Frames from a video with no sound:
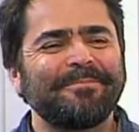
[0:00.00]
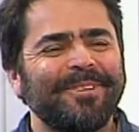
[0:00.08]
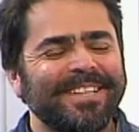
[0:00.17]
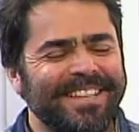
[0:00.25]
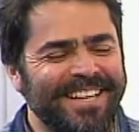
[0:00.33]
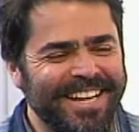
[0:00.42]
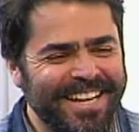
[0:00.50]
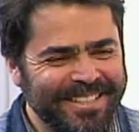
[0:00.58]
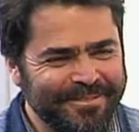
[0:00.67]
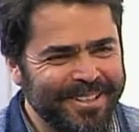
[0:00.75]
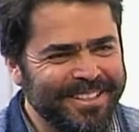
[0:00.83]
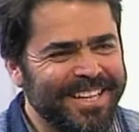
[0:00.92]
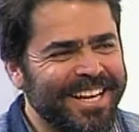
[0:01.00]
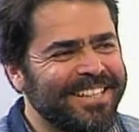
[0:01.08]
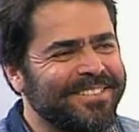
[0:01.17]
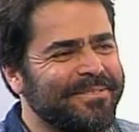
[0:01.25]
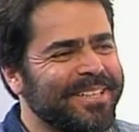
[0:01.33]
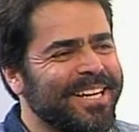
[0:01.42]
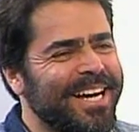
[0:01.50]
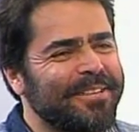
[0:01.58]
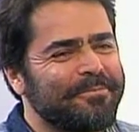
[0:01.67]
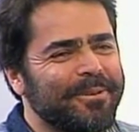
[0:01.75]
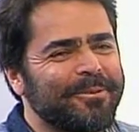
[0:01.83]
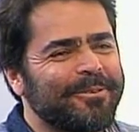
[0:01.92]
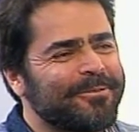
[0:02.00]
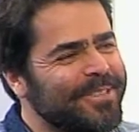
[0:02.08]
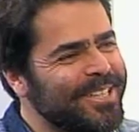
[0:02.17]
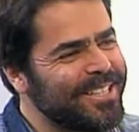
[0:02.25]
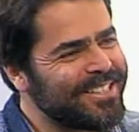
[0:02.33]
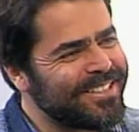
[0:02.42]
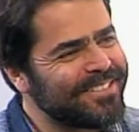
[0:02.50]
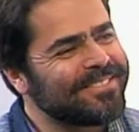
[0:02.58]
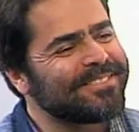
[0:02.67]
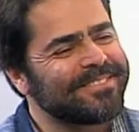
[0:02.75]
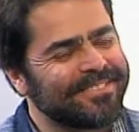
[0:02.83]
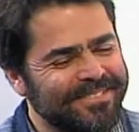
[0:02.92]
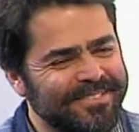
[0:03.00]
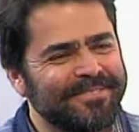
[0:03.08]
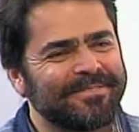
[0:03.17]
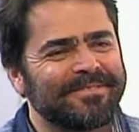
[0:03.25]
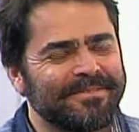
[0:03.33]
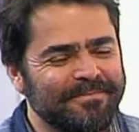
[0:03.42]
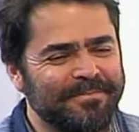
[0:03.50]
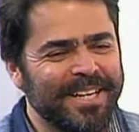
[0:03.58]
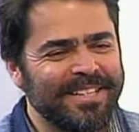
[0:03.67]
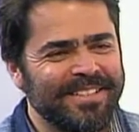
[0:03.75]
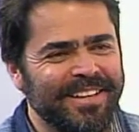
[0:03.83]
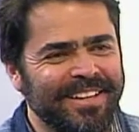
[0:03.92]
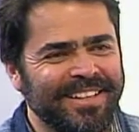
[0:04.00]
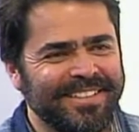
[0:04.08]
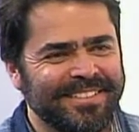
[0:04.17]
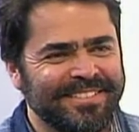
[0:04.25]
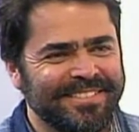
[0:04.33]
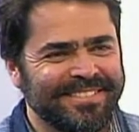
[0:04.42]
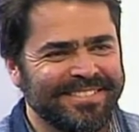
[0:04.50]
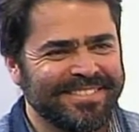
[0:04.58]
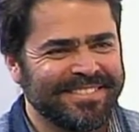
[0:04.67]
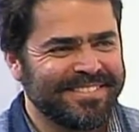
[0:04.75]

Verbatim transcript: Boa tarde, boa tarde. Obrigado Seja muito bem-vindo, viu? Seja bem-vindo. Um Ô, Otto,